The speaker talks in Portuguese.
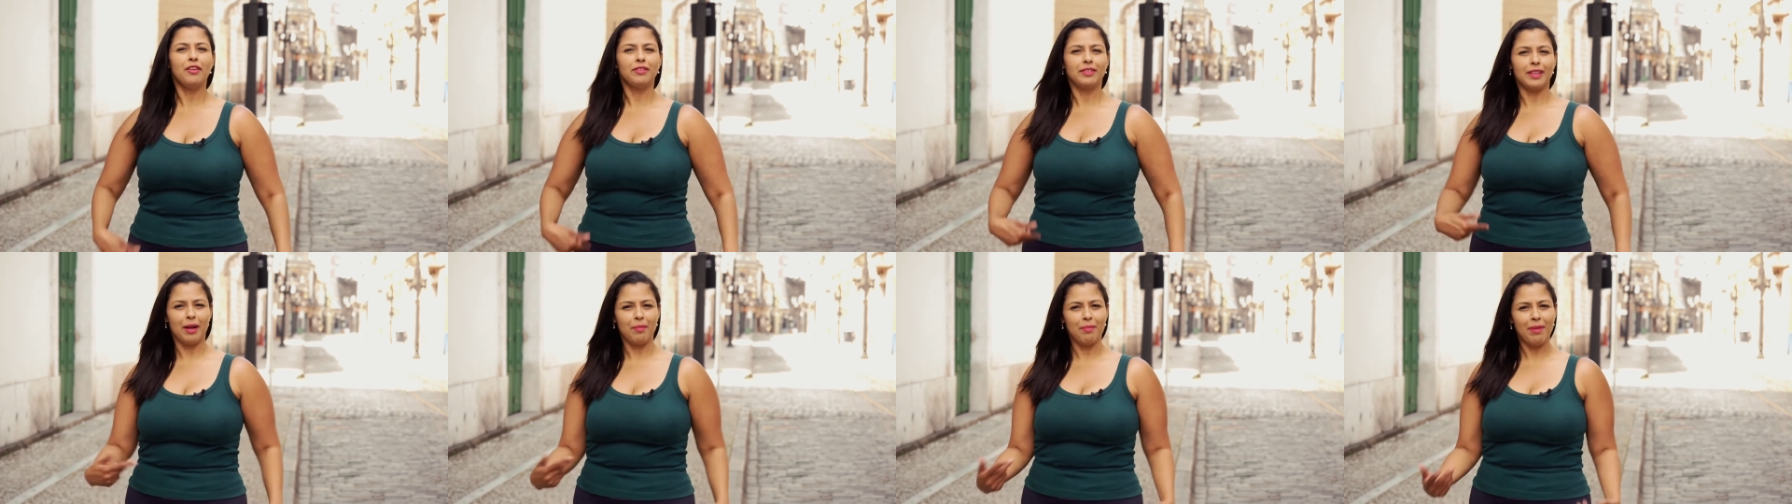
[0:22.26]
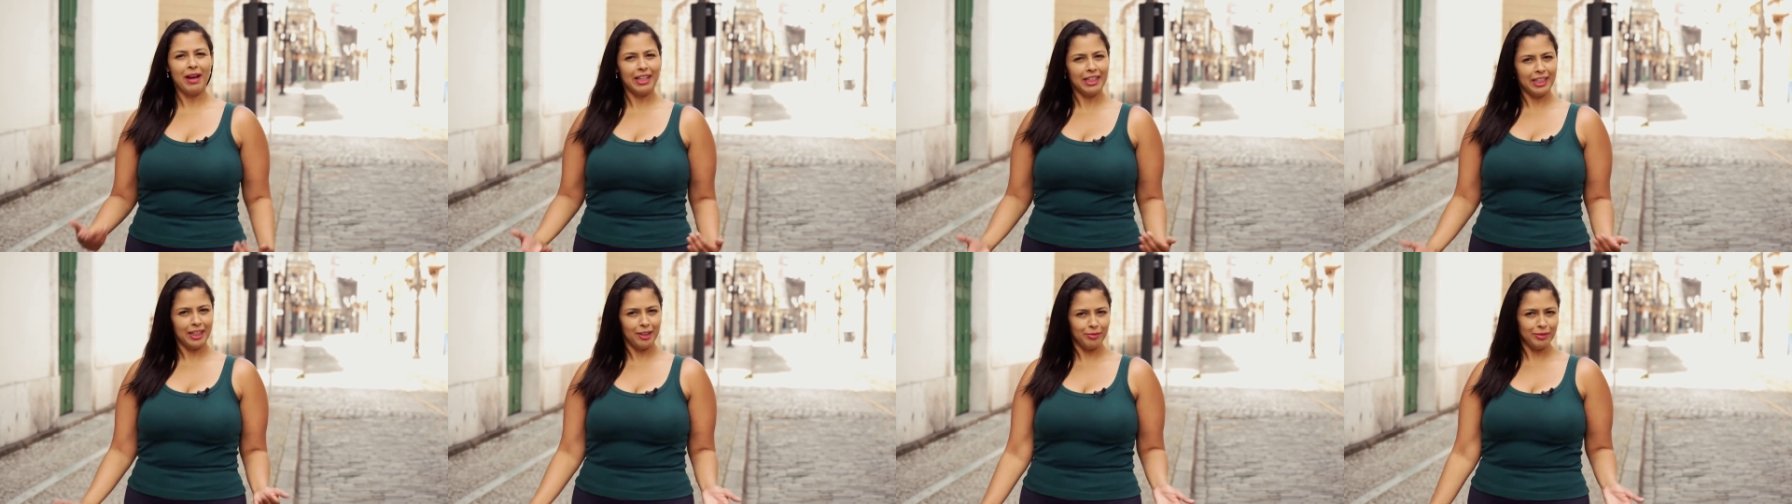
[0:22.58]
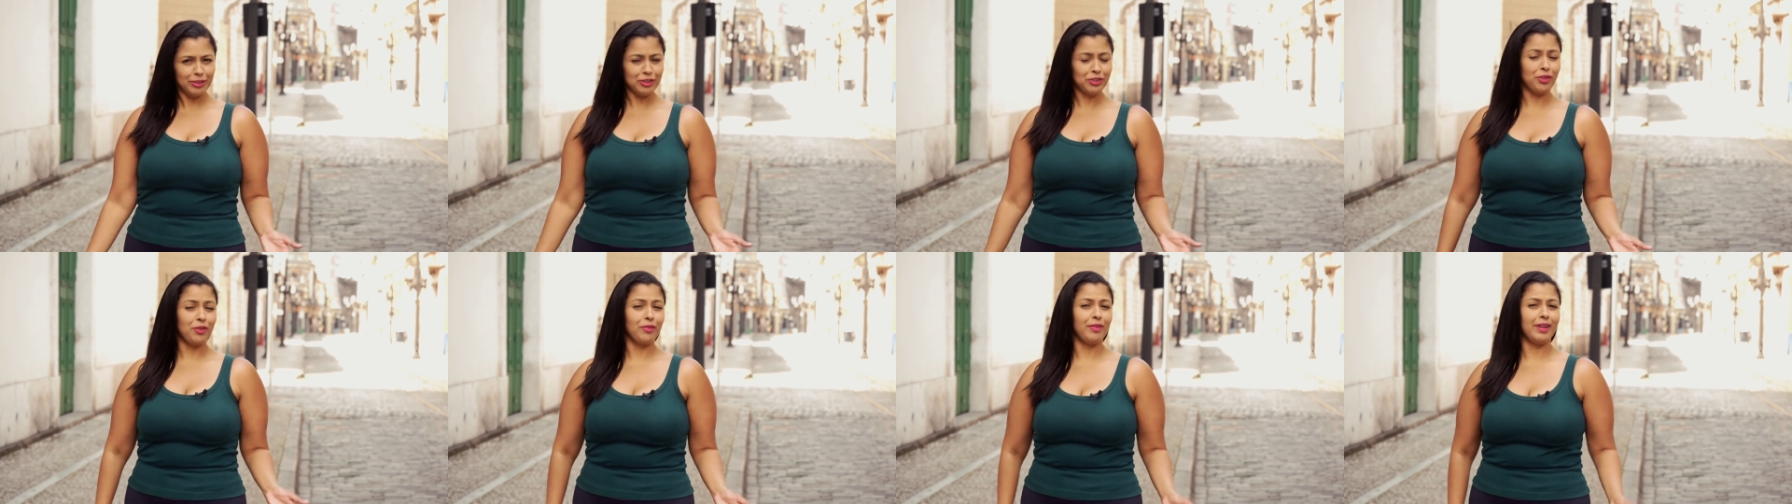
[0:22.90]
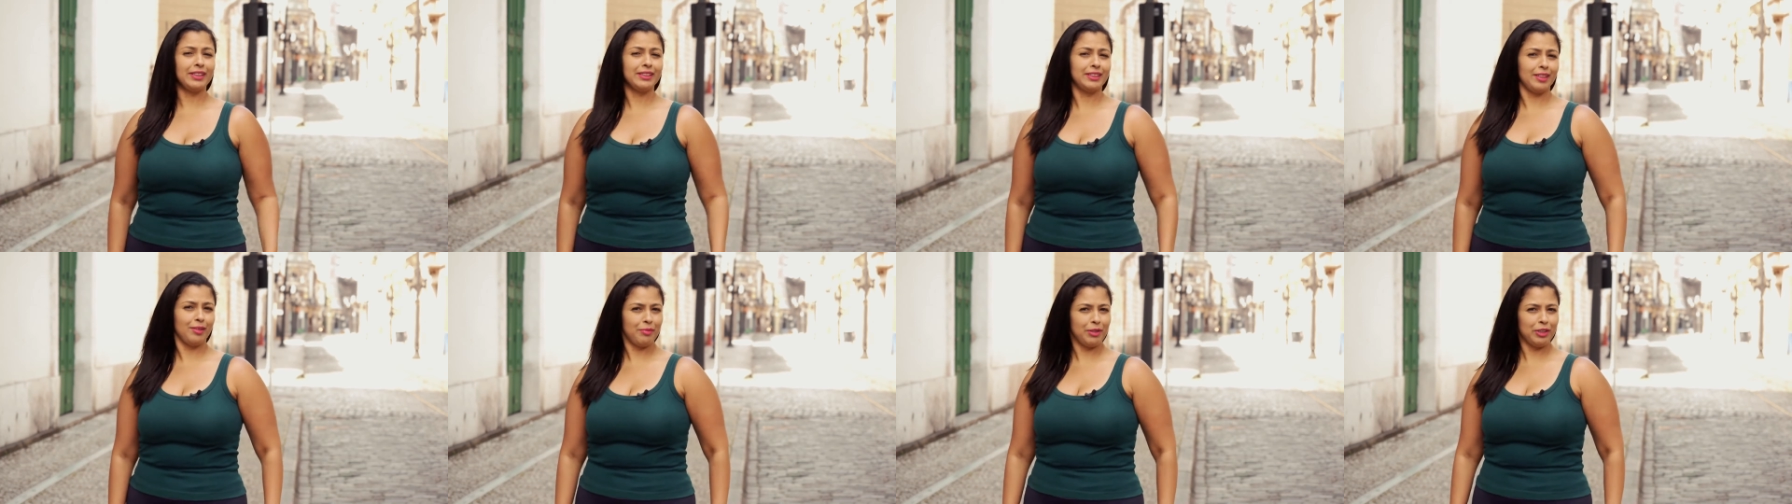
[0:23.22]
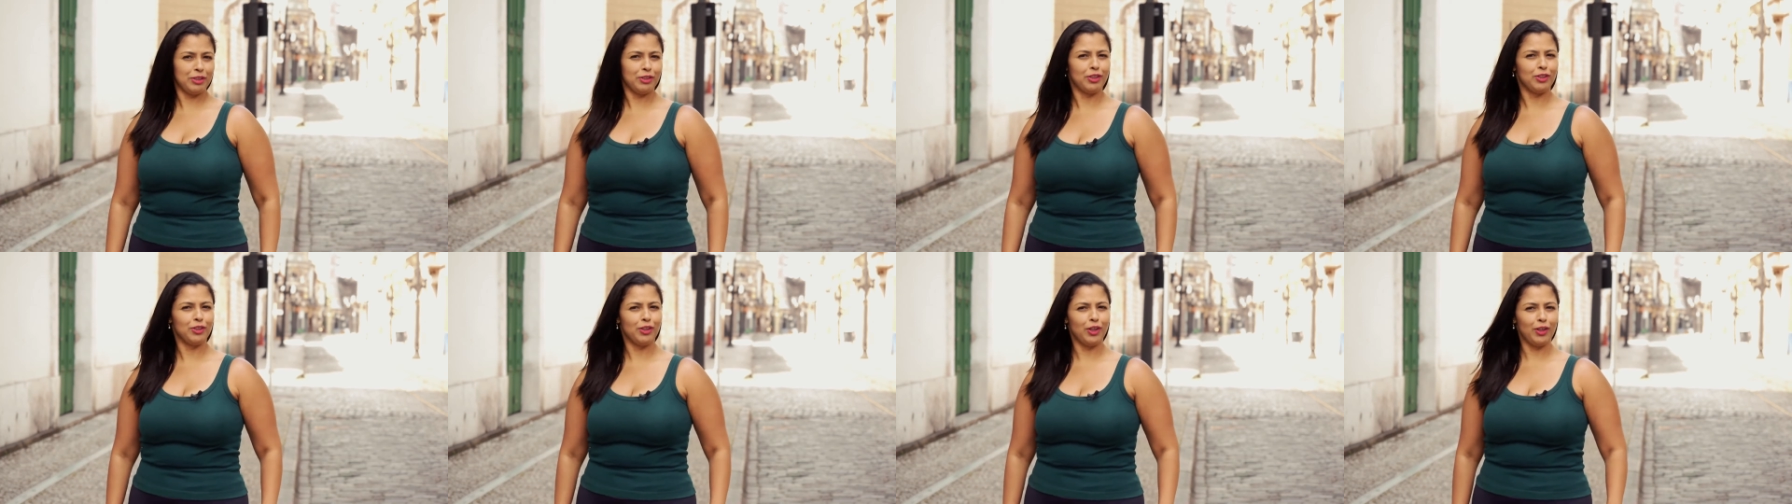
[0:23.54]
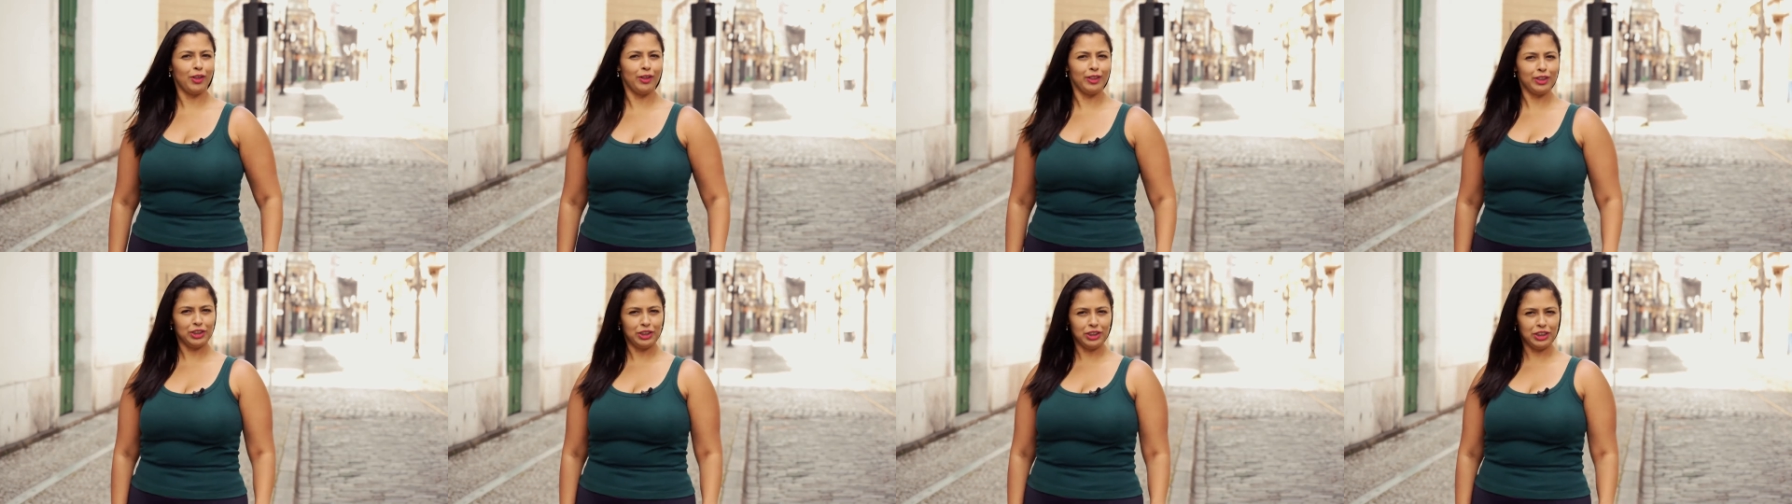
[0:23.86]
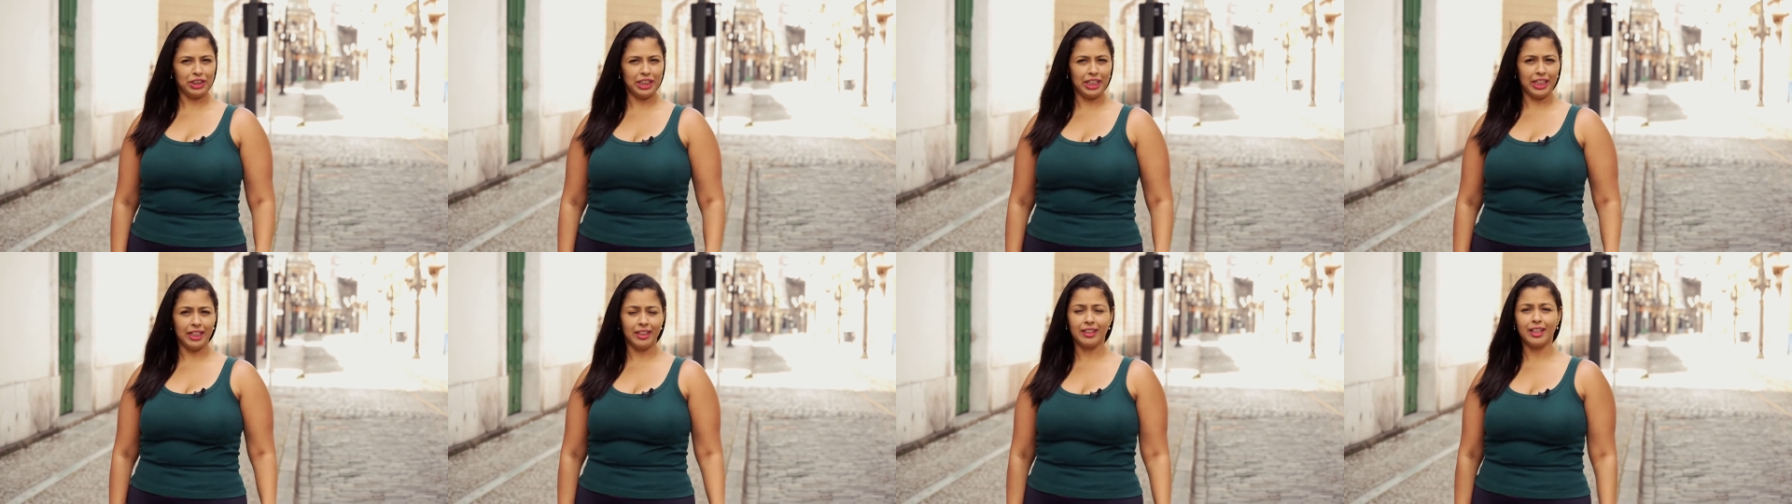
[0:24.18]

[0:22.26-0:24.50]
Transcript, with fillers: trabalhamos com essa metodologia,